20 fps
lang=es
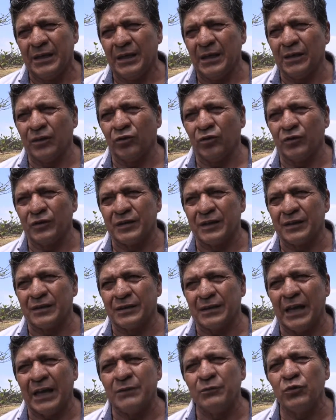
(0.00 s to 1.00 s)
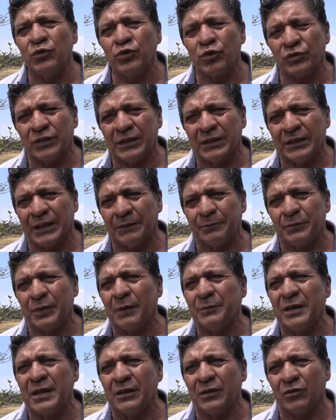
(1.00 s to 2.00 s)
Entonces hay muchos
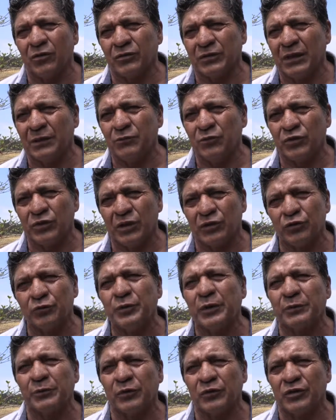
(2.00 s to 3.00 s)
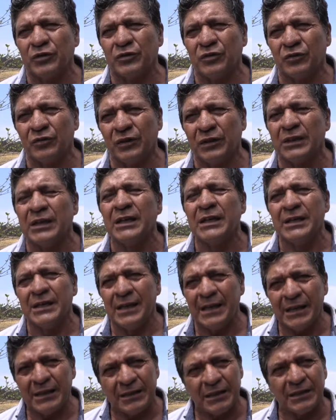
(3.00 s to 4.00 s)
entrampamientos, hay muchas superposiciones.
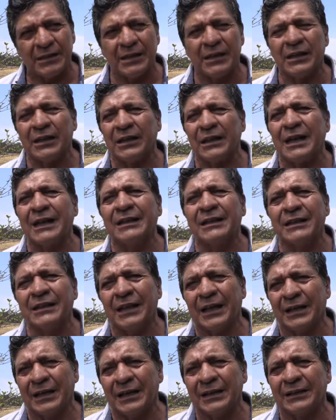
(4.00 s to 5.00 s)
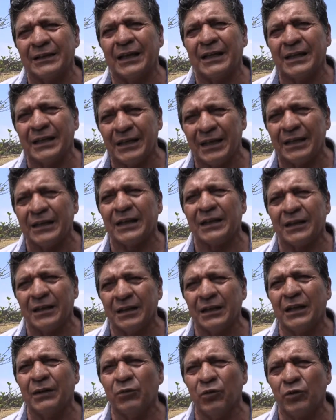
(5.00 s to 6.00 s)
Esa es el gran, la gran tarea, la
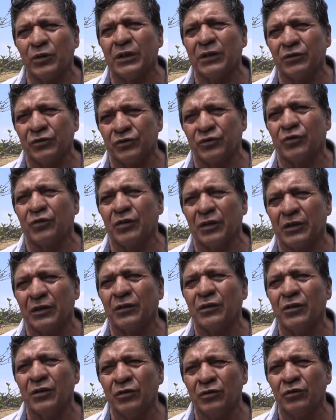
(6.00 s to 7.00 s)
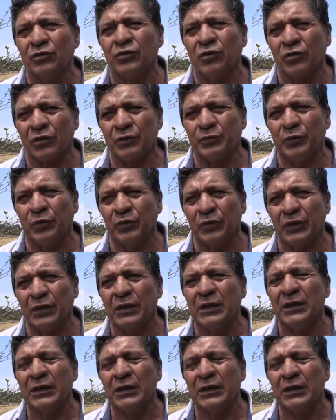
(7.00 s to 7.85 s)
gran labor que nos toca, nos corresponde.